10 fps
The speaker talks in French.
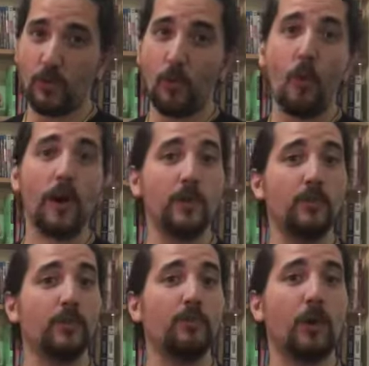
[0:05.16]

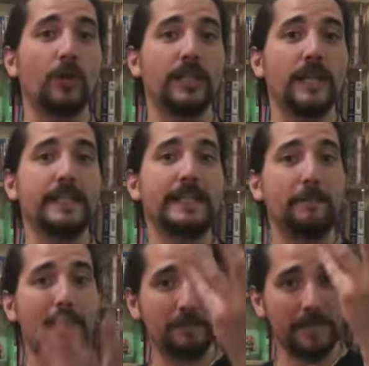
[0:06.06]
royaume de Bretagne n'était
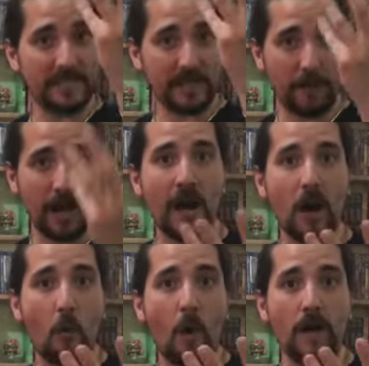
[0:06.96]
pas administré par un
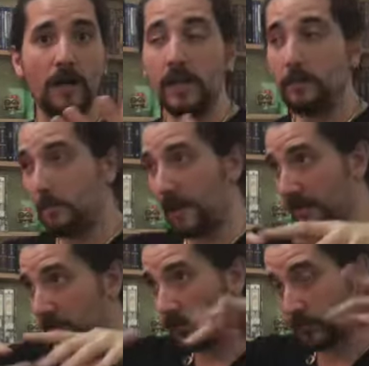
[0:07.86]
roi, mais par
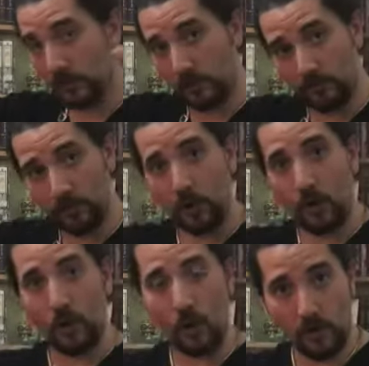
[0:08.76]
un ensemble de
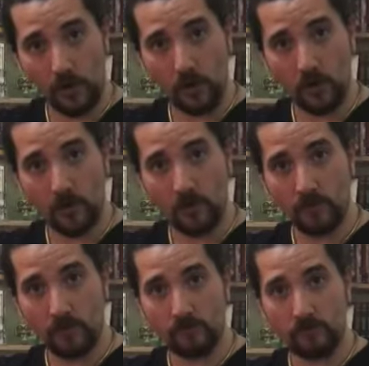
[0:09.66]
clans.
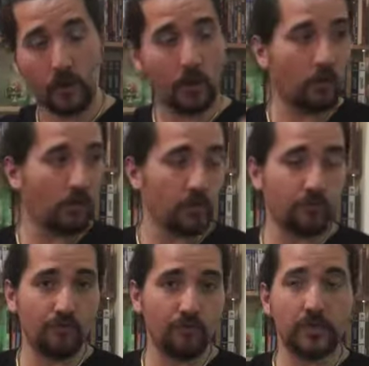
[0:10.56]
Des clans qui
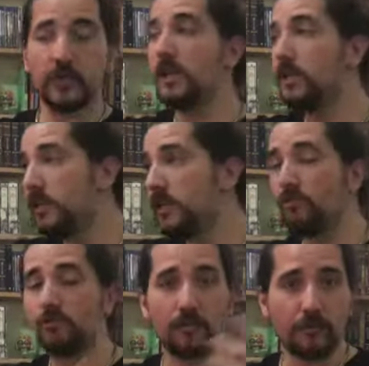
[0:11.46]
pouvaient s'allier ou
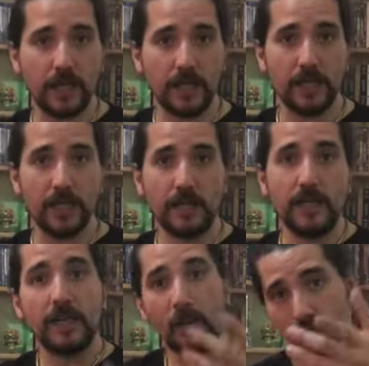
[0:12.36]
se faire la guerre.
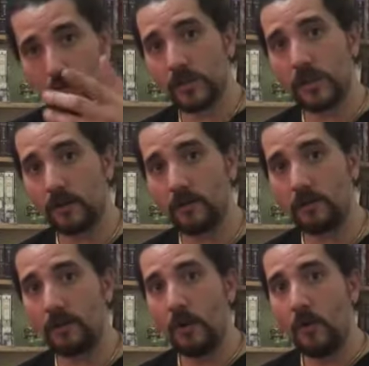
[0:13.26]
Et un jour, ces
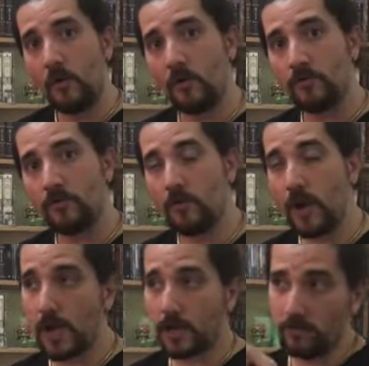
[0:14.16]
clans ont vu
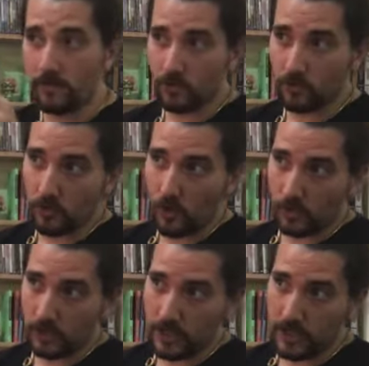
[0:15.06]
arriver sur leurs
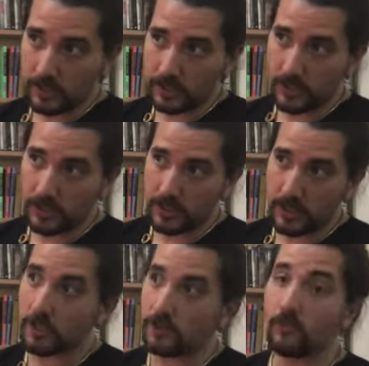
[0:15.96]
terres des
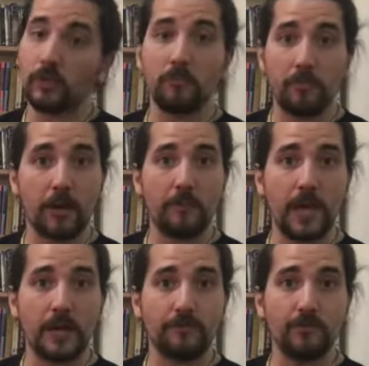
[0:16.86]
Saxons, des
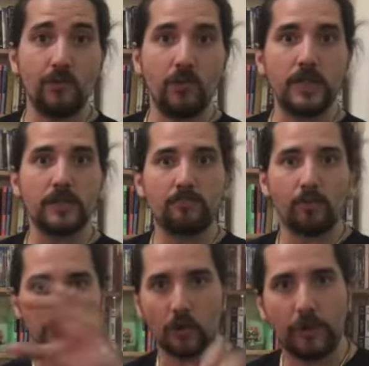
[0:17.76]
barbares venus de l'Est pour
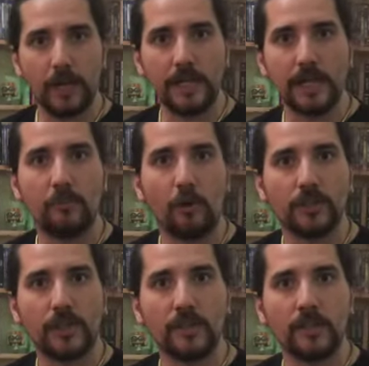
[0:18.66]
s'emparer de la
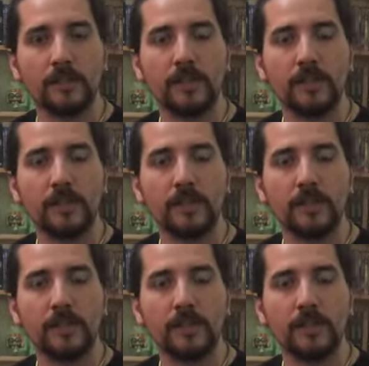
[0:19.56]
Bretagne.